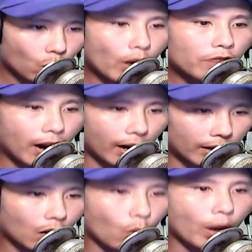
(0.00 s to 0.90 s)
Quay về
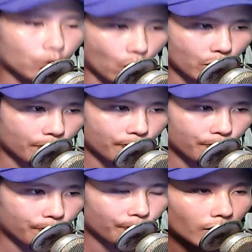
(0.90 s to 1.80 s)
là ra ngoài rồi
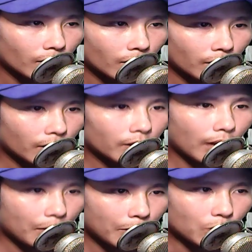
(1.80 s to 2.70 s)

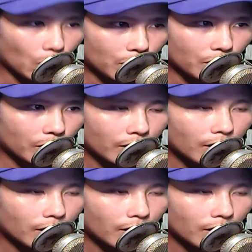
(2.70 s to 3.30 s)
Ta biết rồi